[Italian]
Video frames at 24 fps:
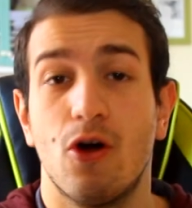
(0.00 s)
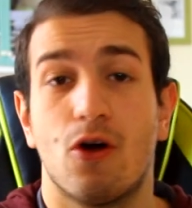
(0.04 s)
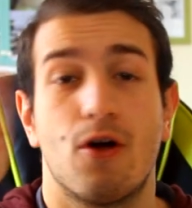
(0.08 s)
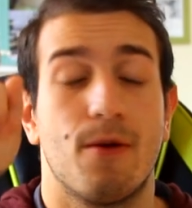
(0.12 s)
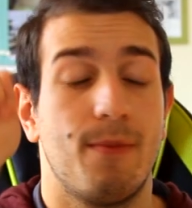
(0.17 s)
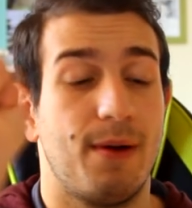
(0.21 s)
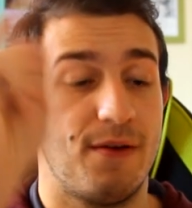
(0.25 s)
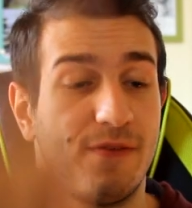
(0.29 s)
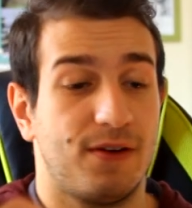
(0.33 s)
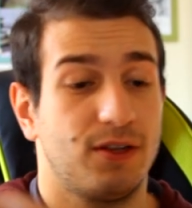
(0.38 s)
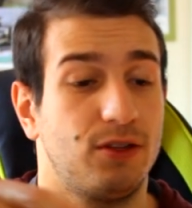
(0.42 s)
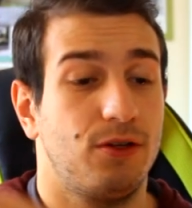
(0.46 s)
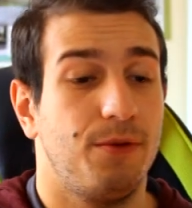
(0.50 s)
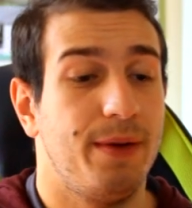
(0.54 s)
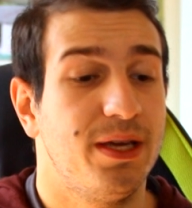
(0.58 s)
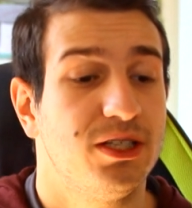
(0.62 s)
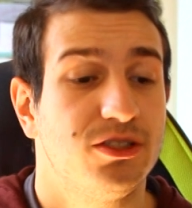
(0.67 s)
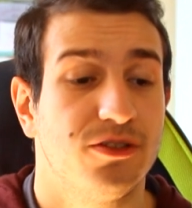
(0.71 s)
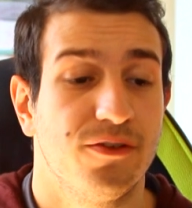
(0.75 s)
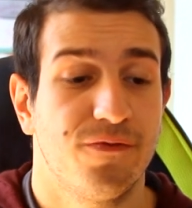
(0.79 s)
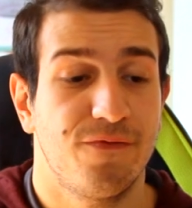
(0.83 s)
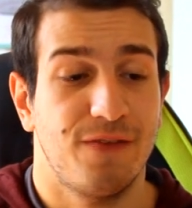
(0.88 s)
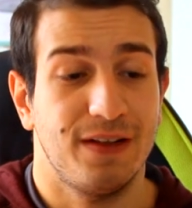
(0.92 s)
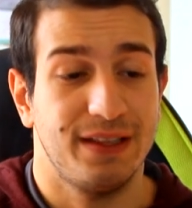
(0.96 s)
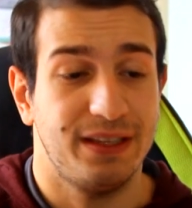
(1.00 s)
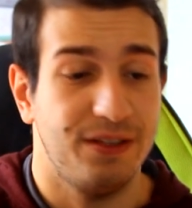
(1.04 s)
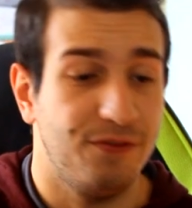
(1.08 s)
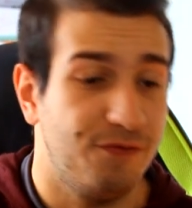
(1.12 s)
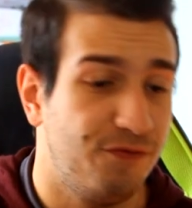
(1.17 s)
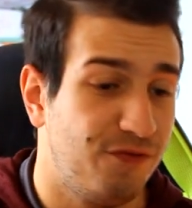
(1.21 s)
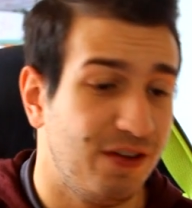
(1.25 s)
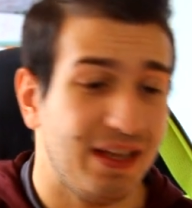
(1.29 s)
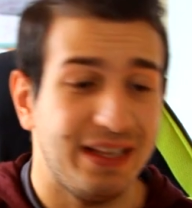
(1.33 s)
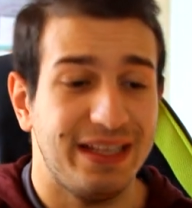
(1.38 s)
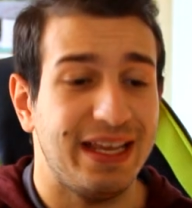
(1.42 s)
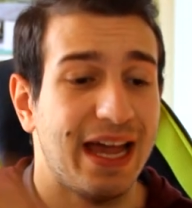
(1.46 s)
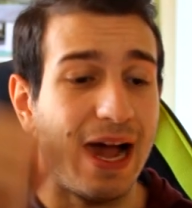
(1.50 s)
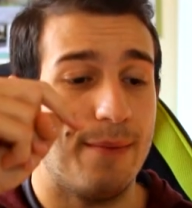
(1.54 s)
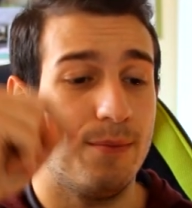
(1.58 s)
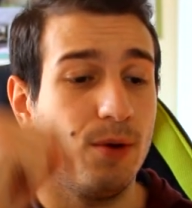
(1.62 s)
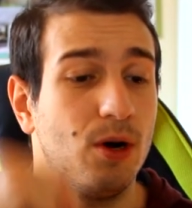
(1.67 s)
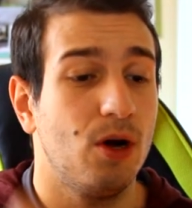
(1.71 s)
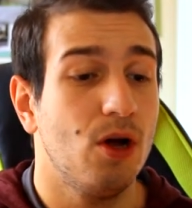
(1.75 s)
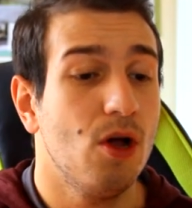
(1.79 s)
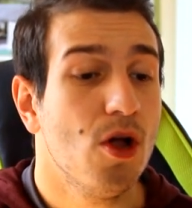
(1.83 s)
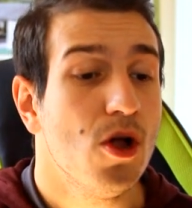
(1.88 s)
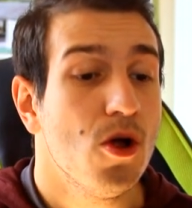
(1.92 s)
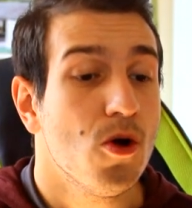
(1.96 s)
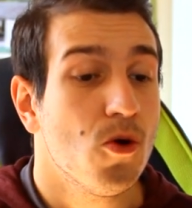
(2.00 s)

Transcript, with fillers: come ha fatto Visio, infatti vediamo,